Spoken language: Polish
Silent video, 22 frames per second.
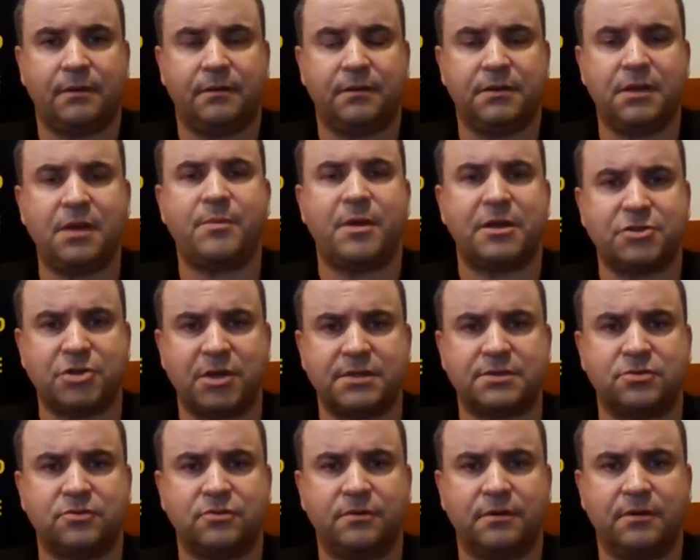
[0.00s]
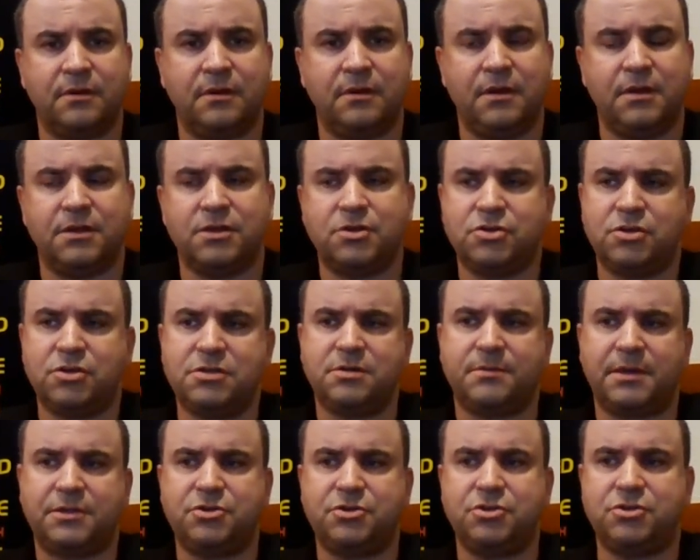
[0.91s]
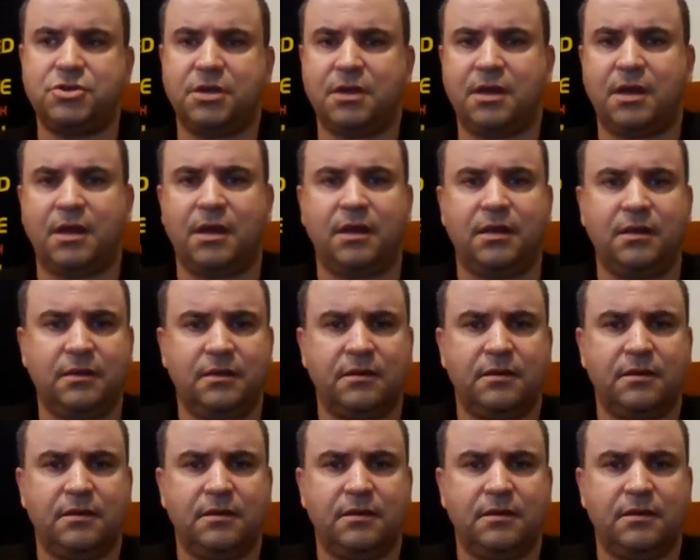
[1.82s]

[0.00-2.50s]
Nie ma czasu. Jeżeli zobaczycie na